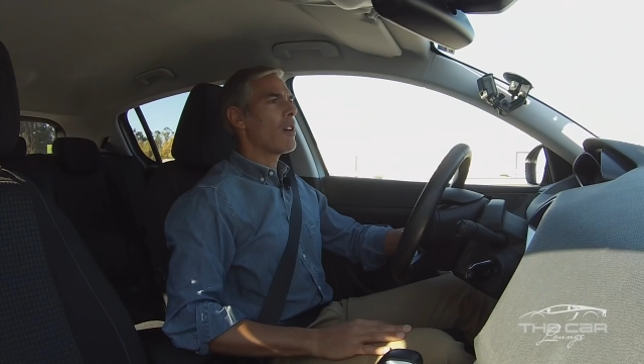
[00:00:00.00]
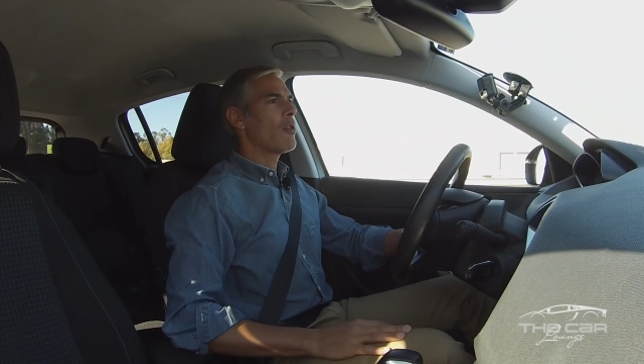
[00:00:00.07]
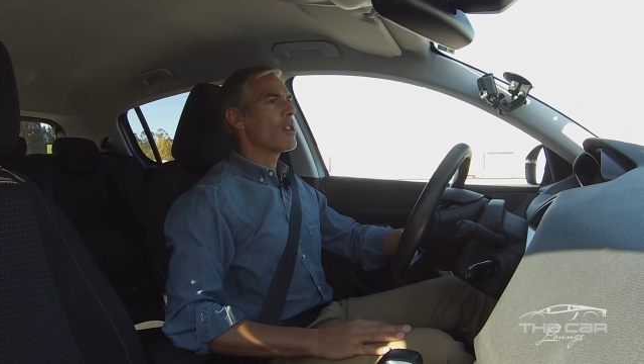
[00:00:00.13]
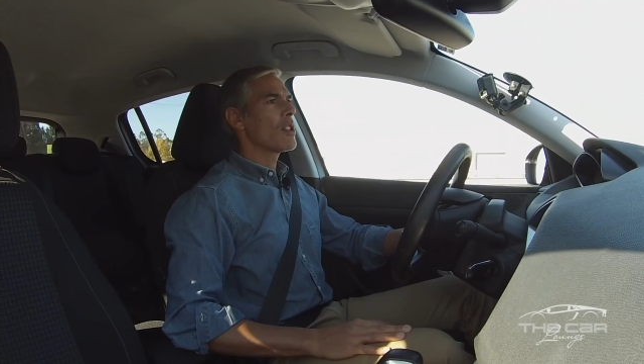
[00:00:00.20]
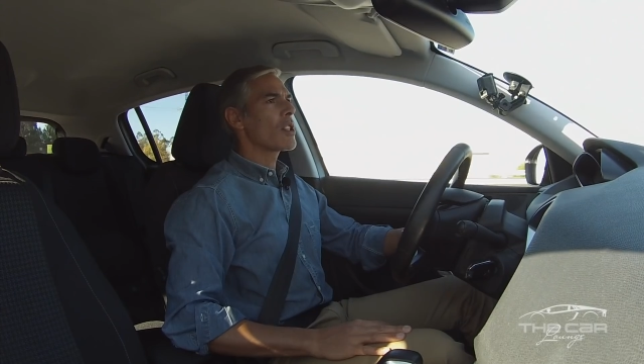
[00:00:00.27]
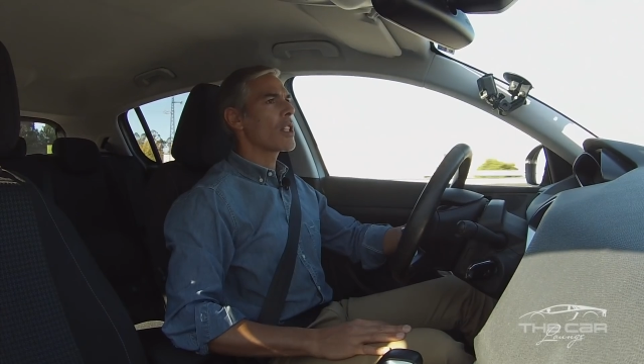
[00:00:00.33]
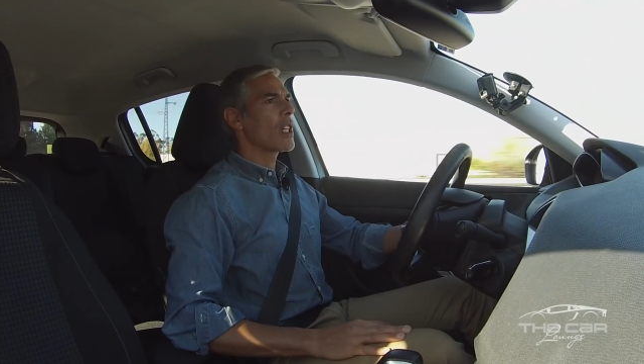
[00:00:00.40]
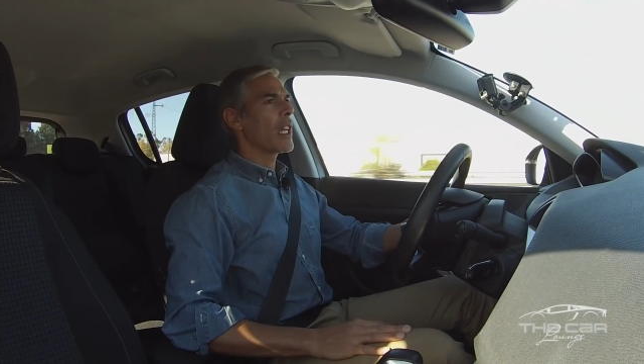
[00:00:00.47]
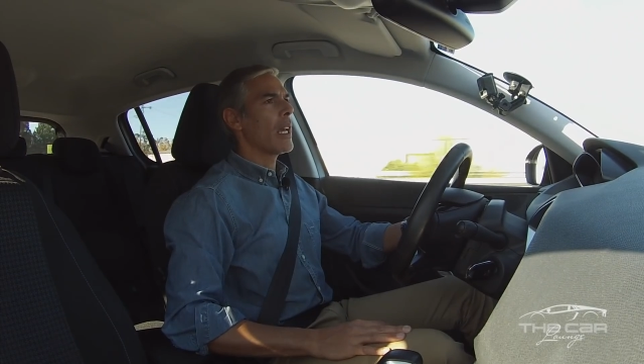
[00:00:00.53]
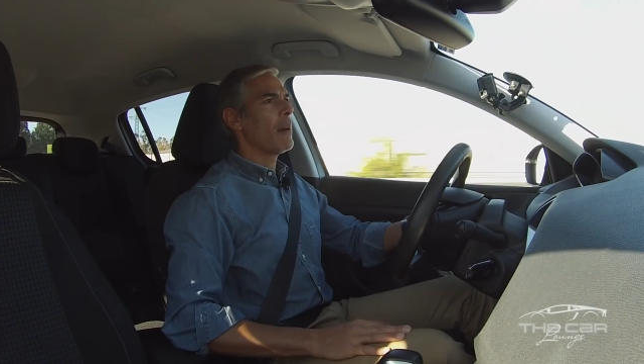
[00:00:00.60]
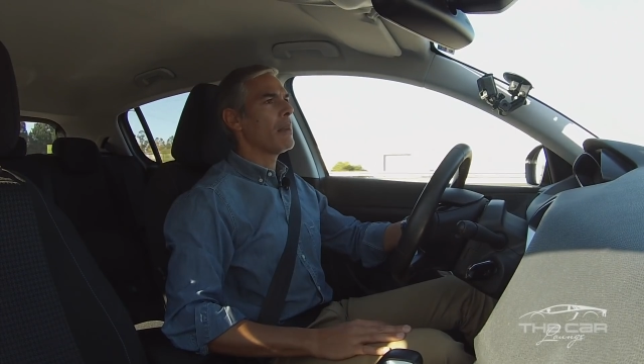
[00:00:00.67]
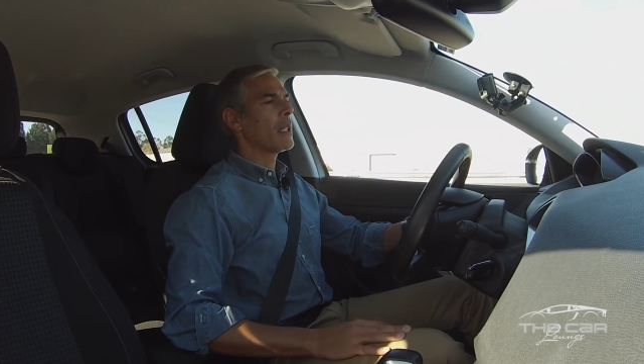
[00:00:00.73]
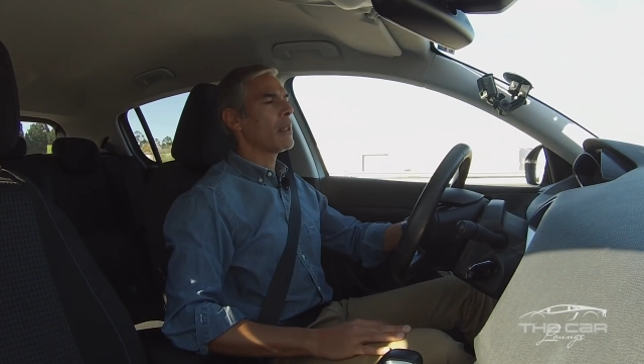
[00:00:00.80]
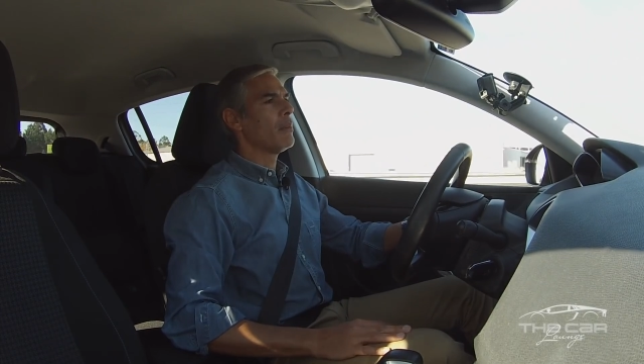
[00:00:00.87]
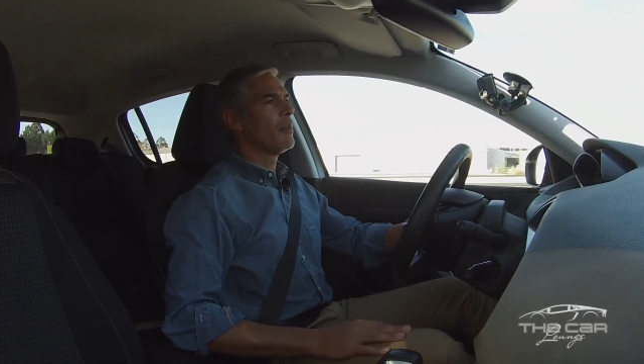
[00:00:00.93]
coisas que
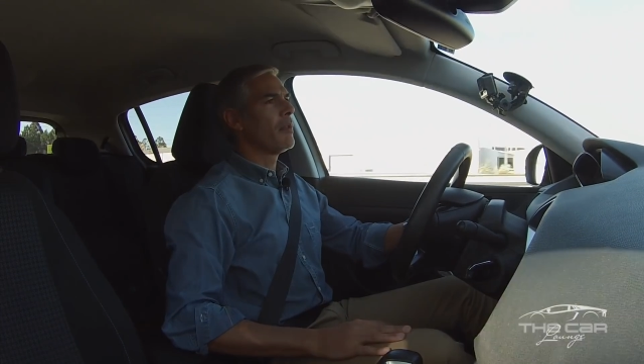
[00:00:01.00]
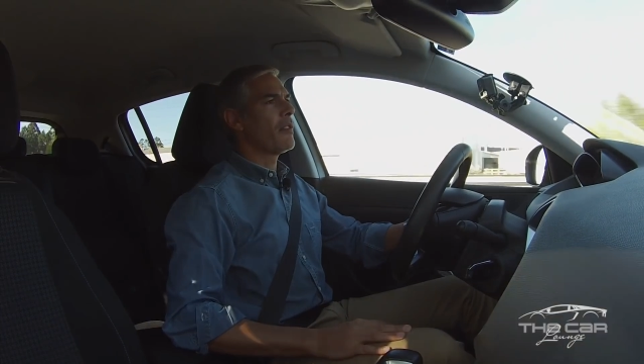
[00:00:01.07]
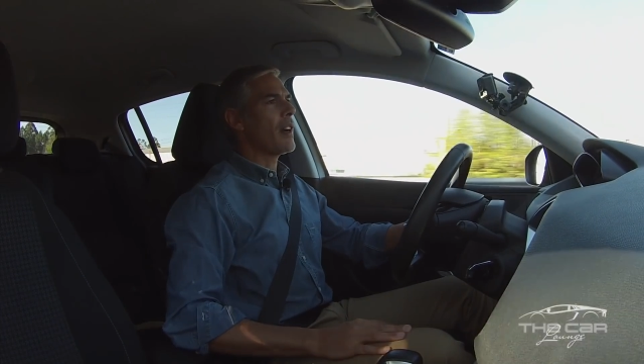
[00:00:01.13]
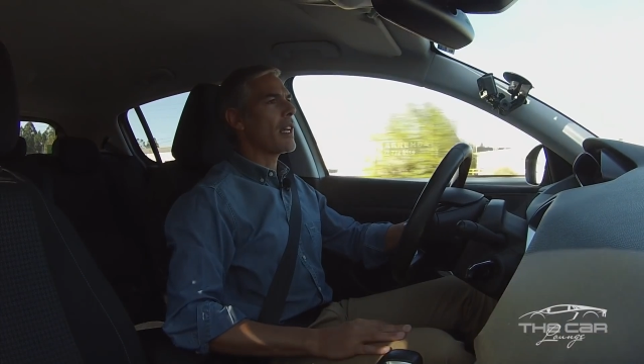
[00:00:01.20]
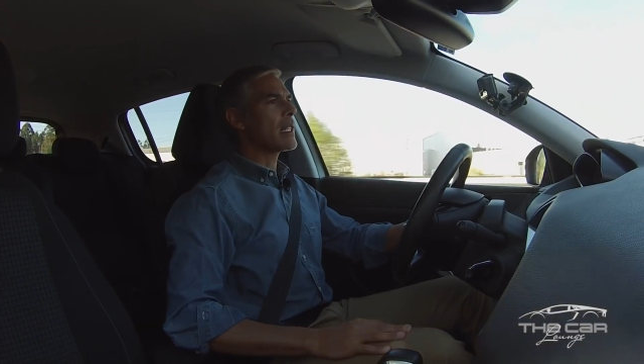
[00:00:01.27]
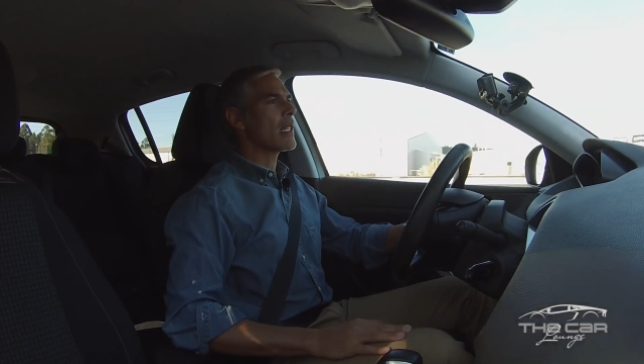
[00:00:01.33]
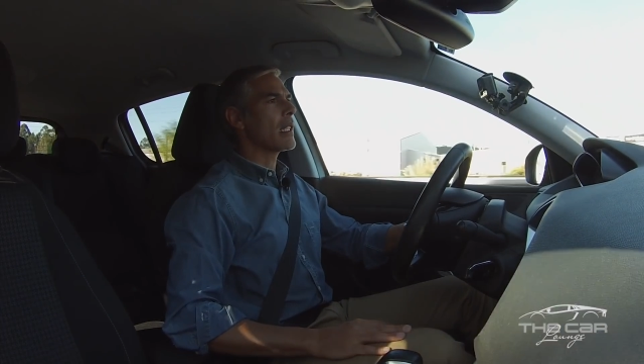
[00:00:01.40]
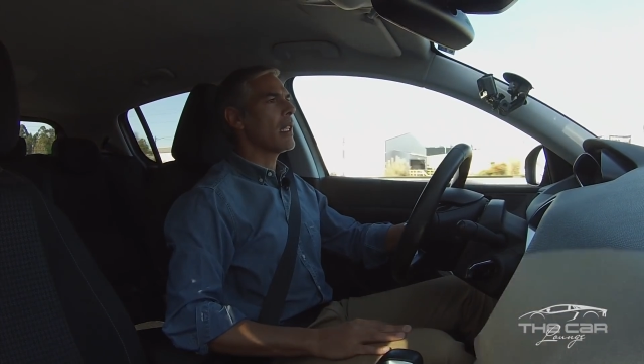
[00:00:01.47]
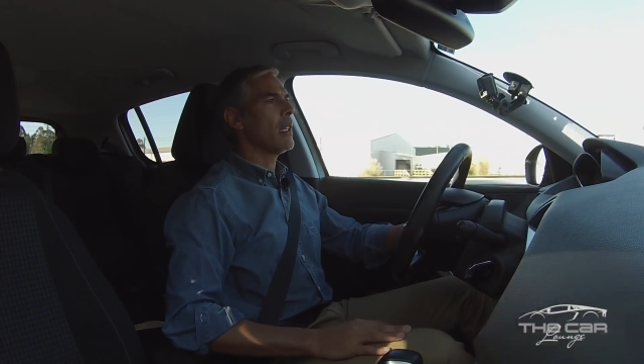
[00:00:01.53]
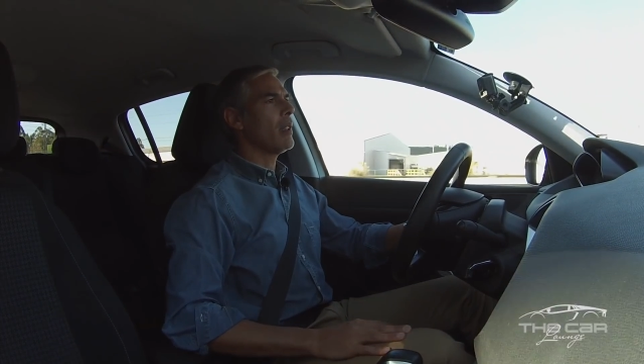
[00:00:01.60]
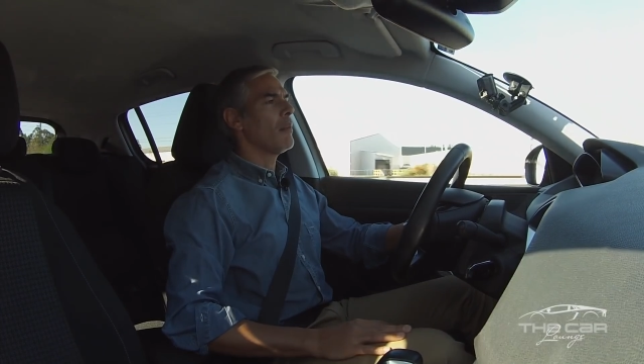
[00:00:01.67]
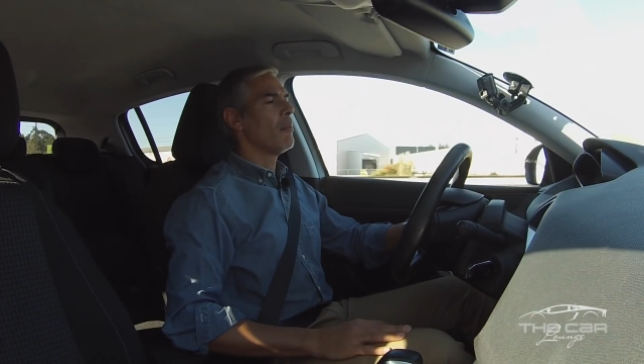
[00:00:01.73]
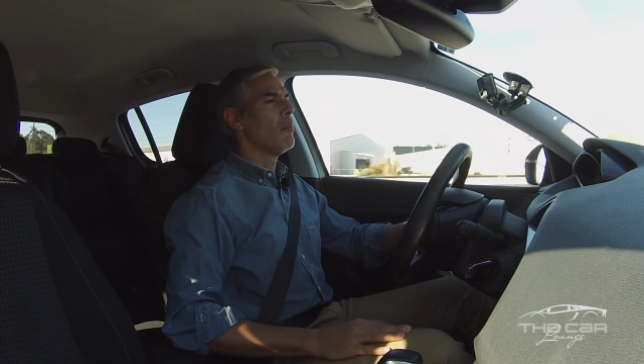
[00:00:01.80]
realmente me fazem